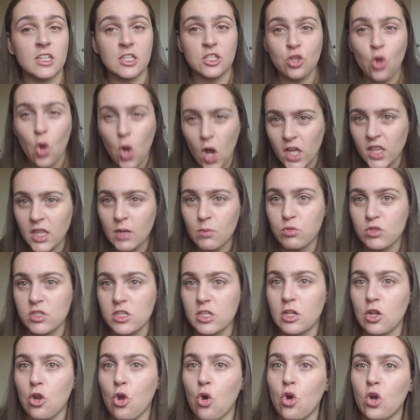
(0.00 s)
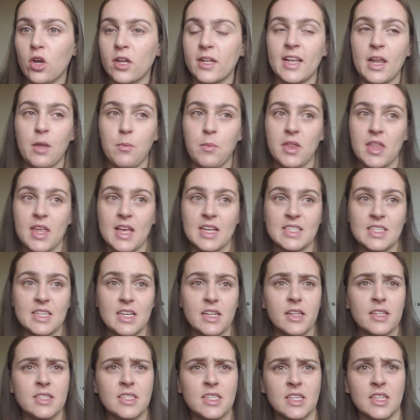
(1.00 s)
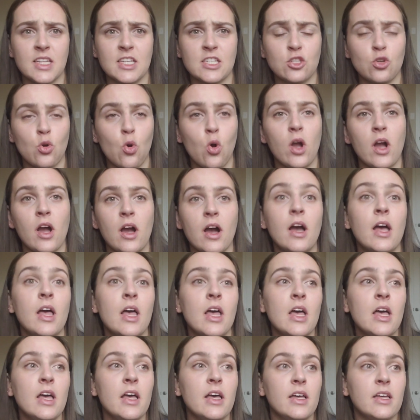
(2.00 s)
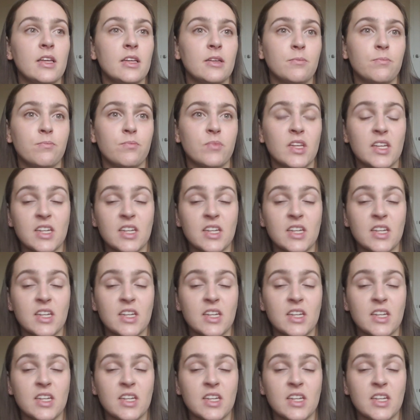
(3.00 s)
насколько она будет легкой для меня делать и насколько э,